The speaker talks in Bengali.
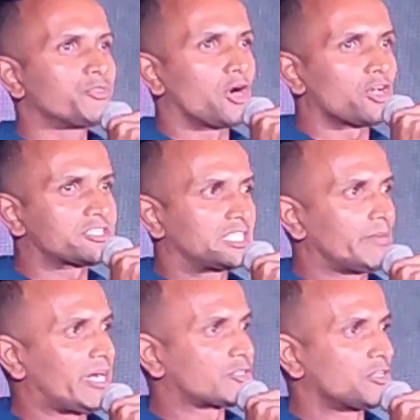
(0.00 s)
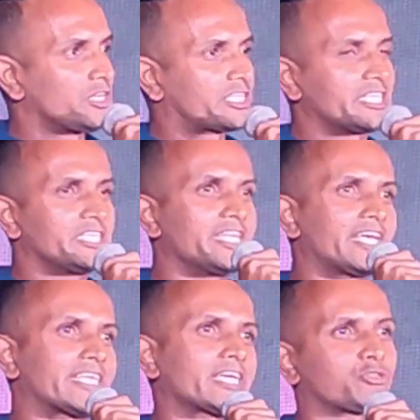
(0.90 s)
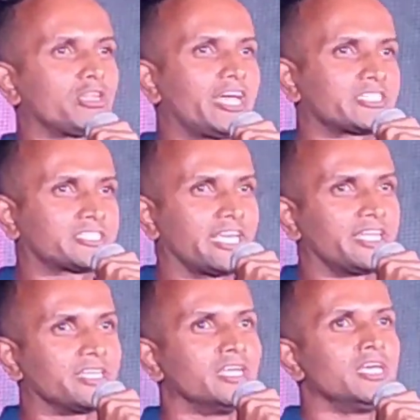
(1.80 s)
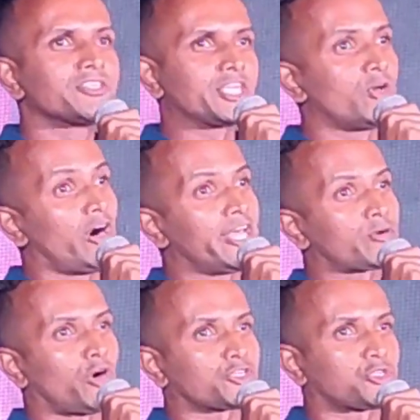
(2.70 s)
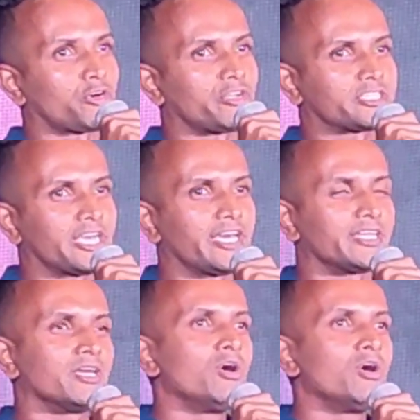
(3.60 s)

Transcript: দরদ সিনেমার জন্য তিনি ইন্ডিয়া থেকে চলে আসছেন তিনি অনেক কষ্ট করেছেন